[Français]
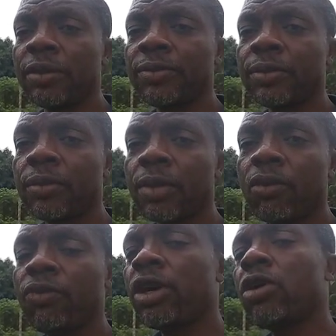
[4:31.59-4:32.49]

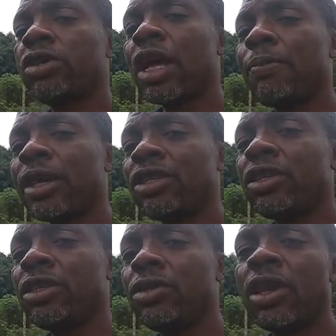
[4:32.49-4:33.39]
Vous pouvez récolter à partir
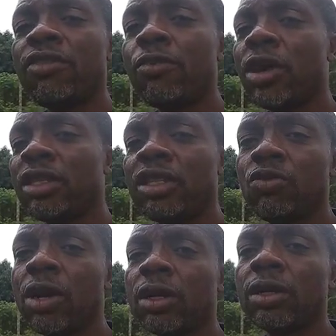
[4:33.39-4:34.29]
de 9 mois, 10
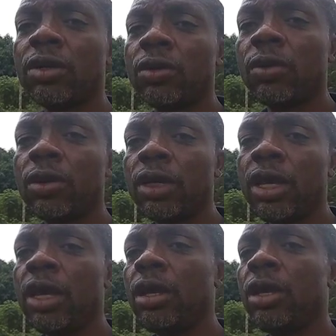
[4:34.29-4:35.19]
mois.
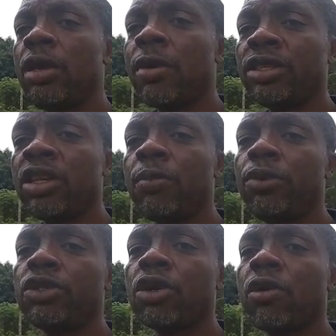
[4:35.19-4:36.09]
Et imaginez un
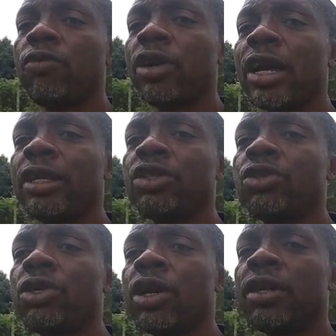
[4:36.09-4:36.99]
peu ce que vous pouvez gagner
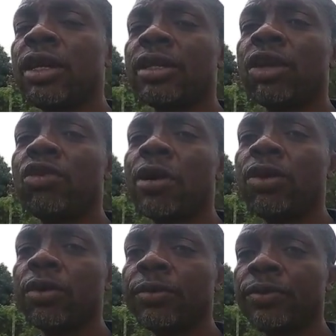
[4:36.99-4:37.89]
sur un hectare de
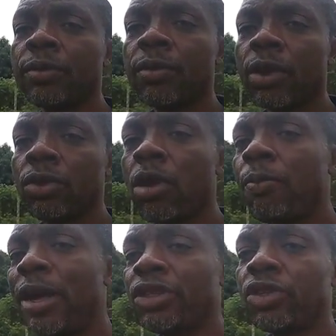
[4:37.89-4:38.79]
maillot.
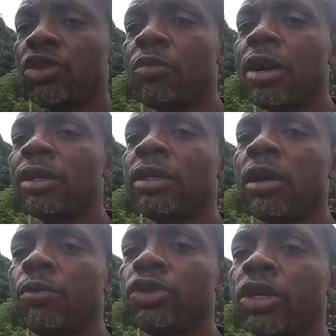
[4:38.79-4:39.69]
Donc personnellement,
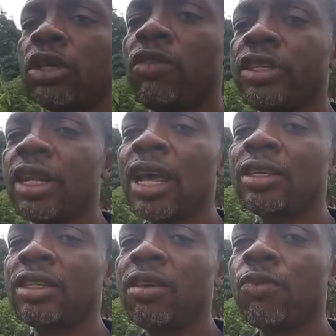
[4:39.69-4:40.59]
pour ceux qui veulent se
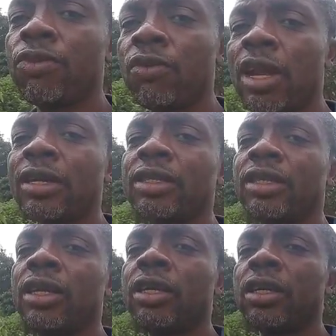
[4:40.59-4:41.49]
lancer, vous pouvez vous
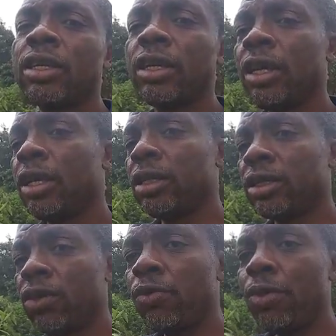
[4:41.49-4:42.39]
lancer. Et
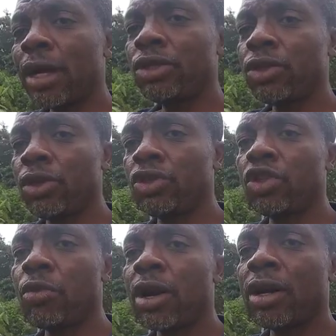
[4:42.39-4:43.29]
c'est une plante
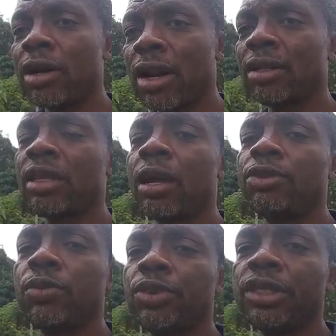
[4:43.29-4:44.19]
sérieusement
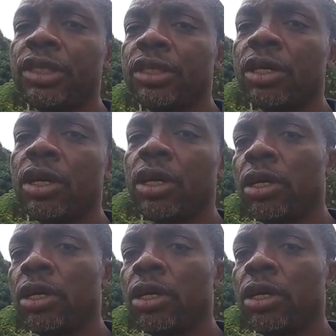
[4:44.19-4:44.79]
rentable et précise.